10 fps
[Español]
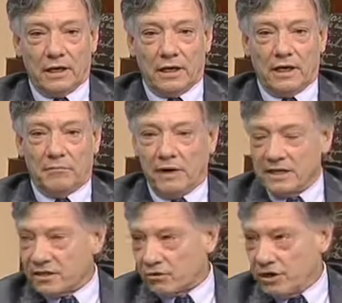Eh, me he
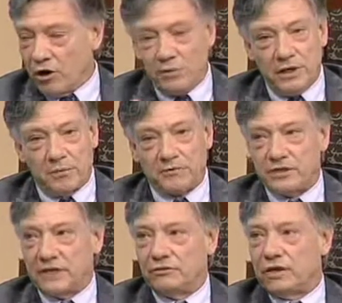desarrollado mi vida
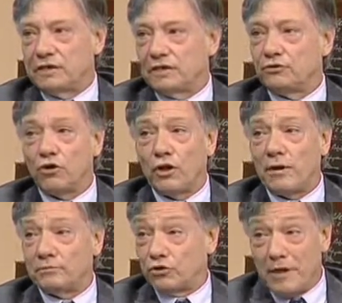profesional durante
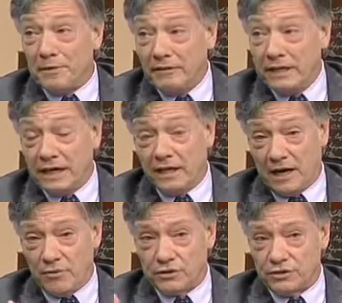toda, toda mi vida,
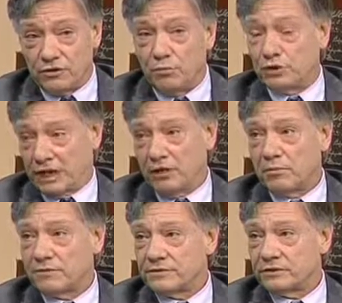digamos, ha sido como
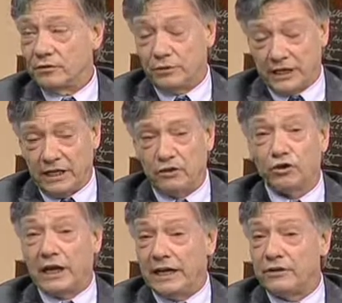técnico, como técnico
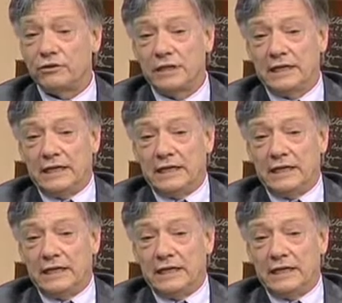hotelero.